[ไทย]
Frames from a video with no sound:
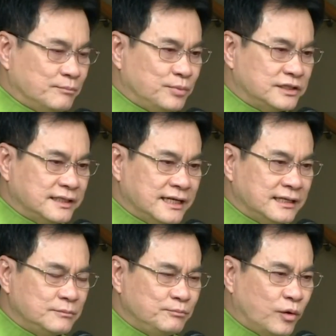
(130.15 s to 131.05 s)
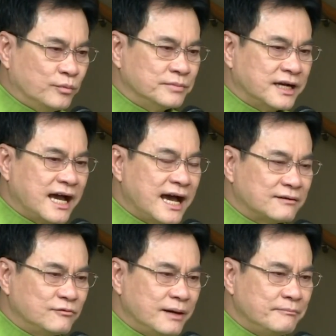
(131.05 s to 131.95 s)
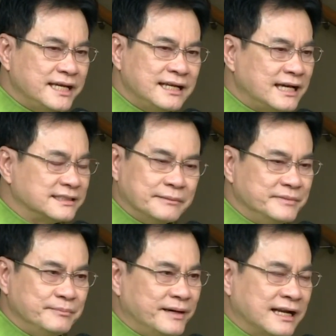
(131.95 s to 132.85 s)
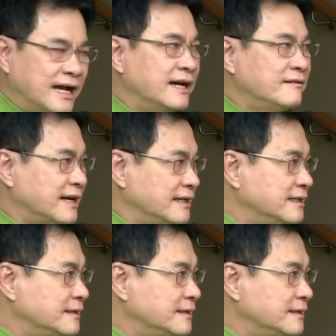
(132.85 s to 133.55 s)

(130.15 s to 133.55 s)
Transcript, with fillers: เพราะฉะนั้นผมคาดว่าไม่น่าจะมีปัญหาอะไร